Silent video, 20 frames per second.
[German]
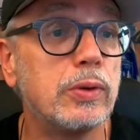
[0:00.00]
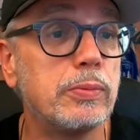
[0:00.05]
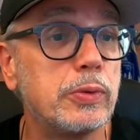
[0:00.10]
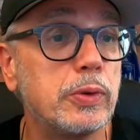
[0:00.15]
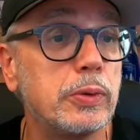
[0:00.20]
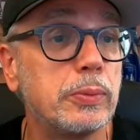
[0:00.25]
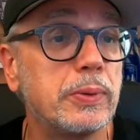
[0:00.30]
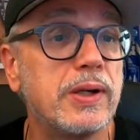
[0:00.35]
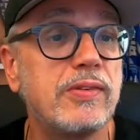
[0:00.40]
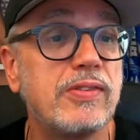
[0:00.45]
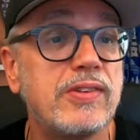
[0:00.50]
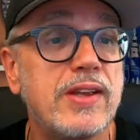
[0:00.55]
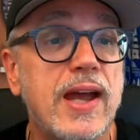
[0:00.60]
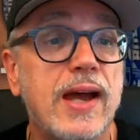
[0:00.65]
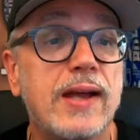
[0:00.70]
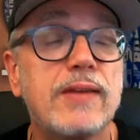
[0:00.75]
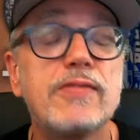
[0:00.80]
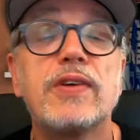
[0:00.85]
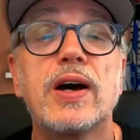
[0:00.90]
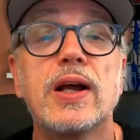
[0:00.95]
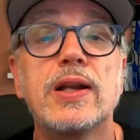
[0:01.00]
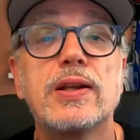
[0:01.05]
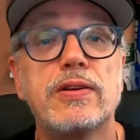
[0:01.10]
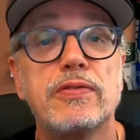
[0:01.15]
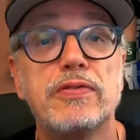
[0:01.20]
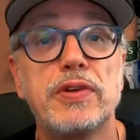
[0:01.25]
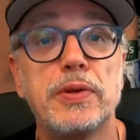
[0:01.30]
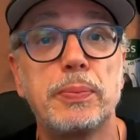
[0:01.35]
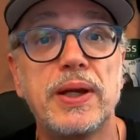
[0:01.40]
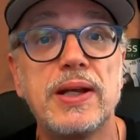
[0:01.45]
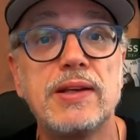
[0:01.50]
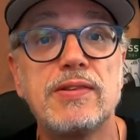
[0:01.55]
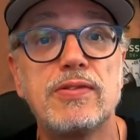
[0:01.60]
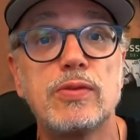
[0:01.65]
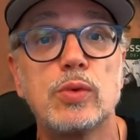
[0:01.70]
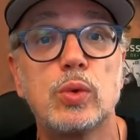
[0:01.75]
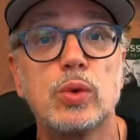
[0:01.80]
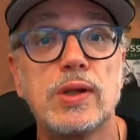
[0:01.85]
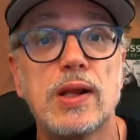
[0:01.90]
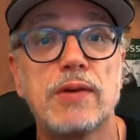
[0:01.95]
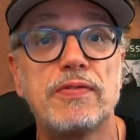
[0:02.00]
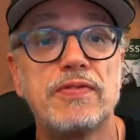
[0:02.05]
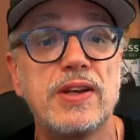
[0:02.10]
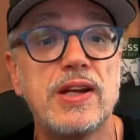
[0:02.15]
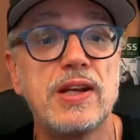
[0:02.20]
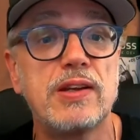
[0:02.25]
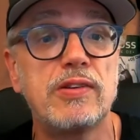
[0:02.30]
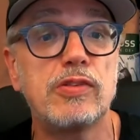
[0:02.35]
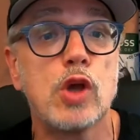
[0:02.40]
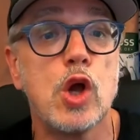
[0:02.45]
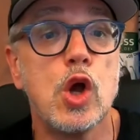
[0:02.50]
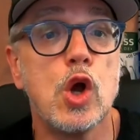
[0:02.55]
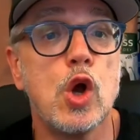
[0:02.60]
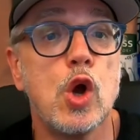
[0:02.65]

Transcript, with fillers: Übrigens, die Herren waren in Wittbriezen unterwegs